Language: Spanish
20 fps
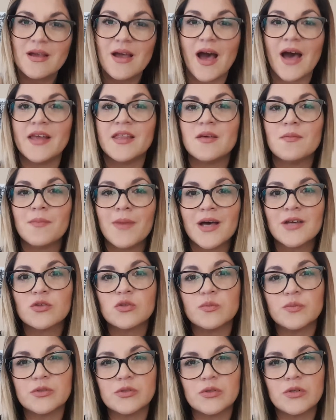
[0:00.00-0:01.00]
Además,
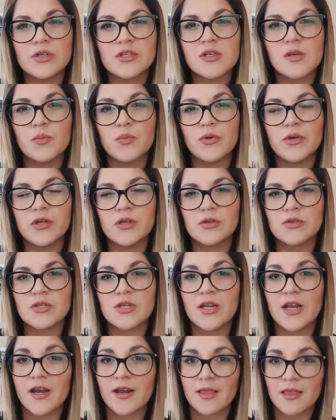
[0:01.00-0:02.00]
son personas que pueden
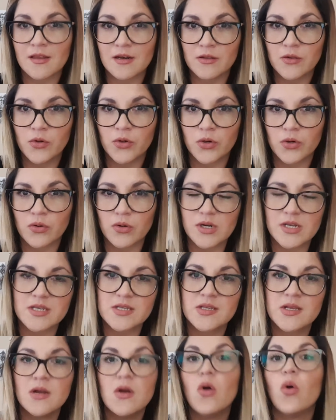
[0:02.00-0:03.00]
oscilar entre dos
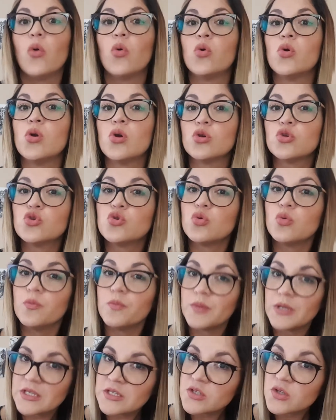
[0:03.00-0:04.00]
roles, uno
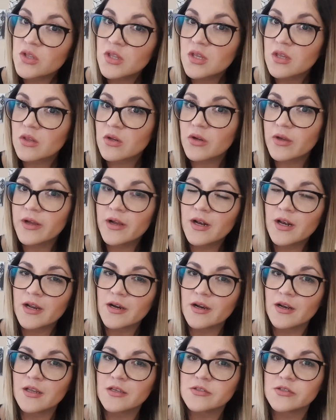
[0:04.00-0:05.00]
sumiso dentro de la
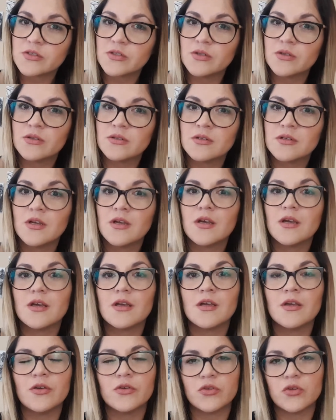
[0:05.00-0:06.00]
relación
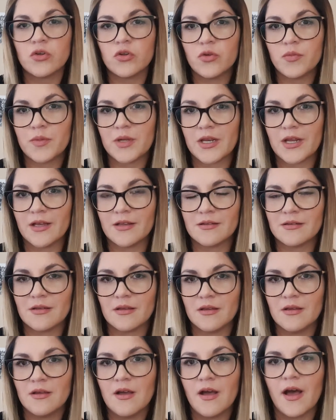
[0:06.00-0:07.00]
y otro
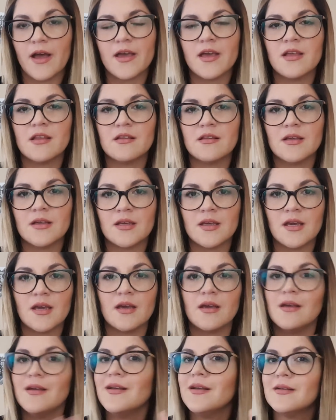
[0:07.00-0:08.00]
dominante. Hay gente
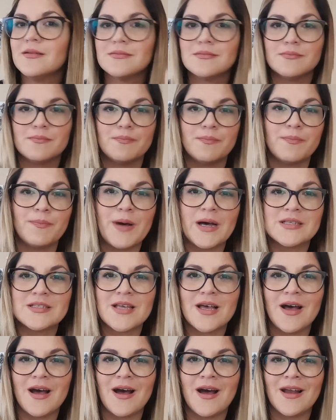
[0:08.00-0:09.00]
que
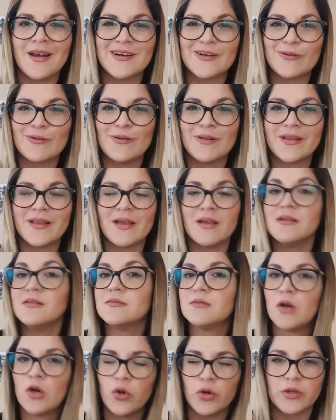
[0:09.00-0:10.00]
pasa al rol de
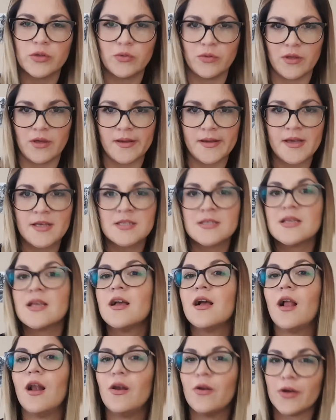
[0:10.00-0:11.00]
lo que tú digas,
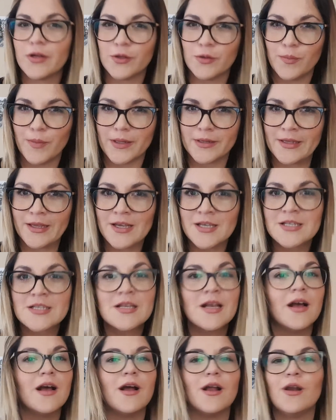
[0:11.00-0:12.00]
lo que tú
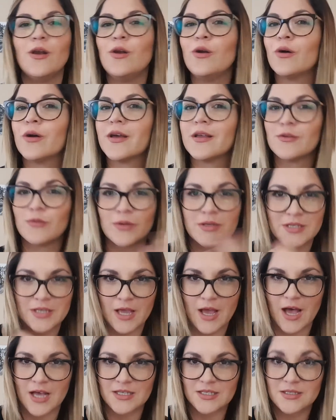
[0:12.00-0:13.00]
mandes, lo que tú
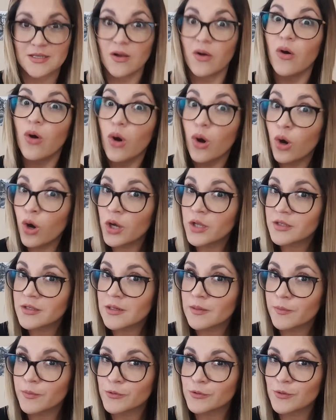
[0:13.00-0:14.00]
exijas.
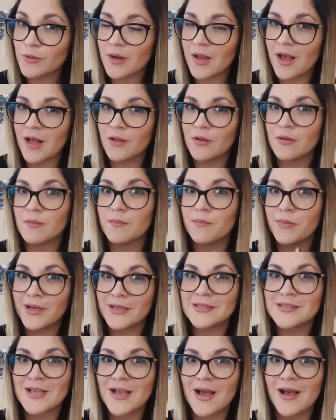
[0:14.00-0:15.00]
Otra, por su lado,
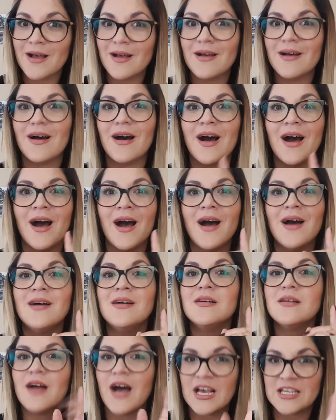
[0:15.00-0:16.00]
pasa a
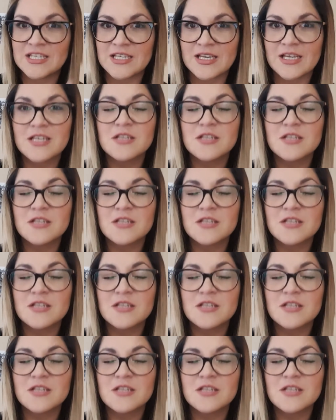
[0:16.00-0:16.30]
hace